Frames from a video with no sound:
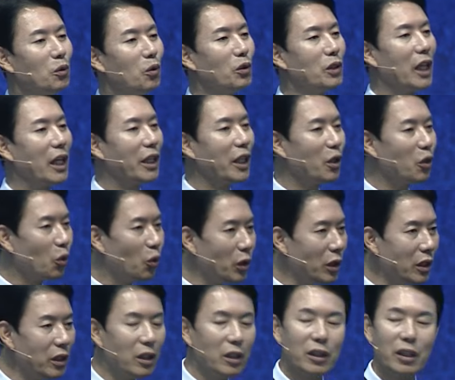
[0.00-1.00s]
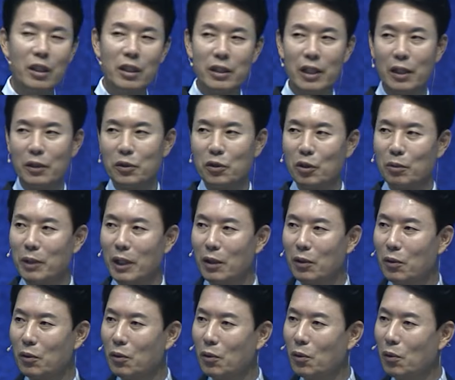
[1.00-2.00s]
또 자기 교인들끼리
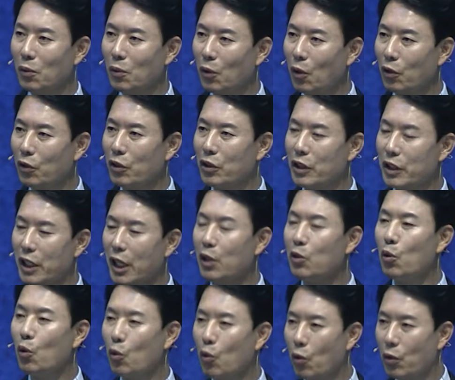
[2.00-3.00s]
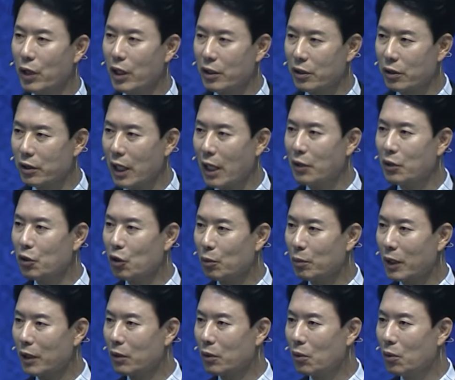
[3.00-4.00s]
상처받고 어떤 제도권에서
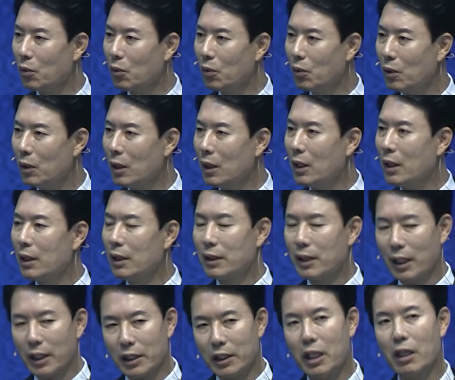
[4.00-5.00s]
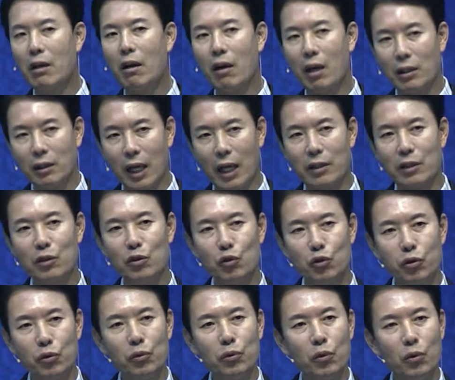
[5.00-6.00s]
상처받고 자기 생각과 다른
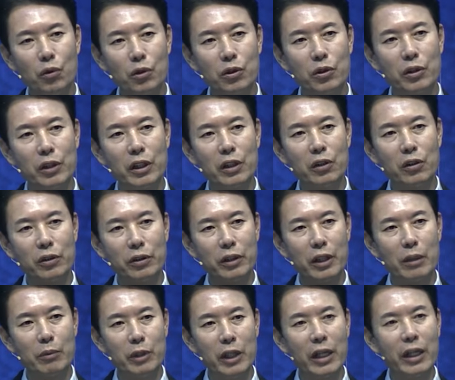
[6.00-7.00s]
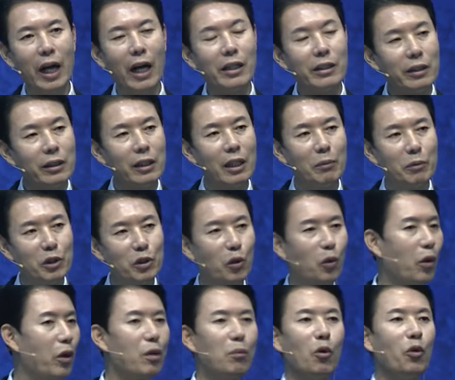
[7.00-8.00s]
충돌적인 것 때문에 갈등하면서
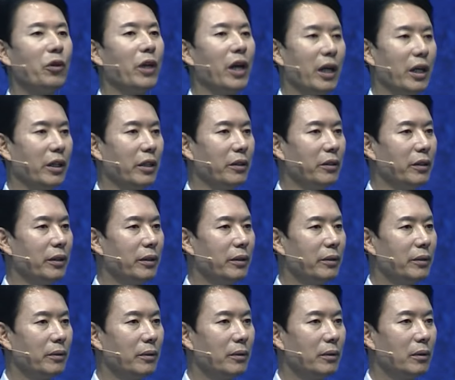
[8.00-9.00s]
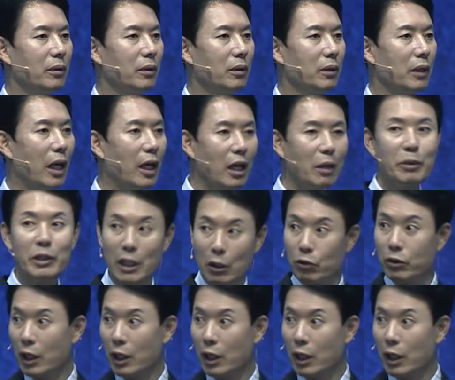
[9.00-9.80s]
교회를 못 나가는 거예요. 나가면 자꾸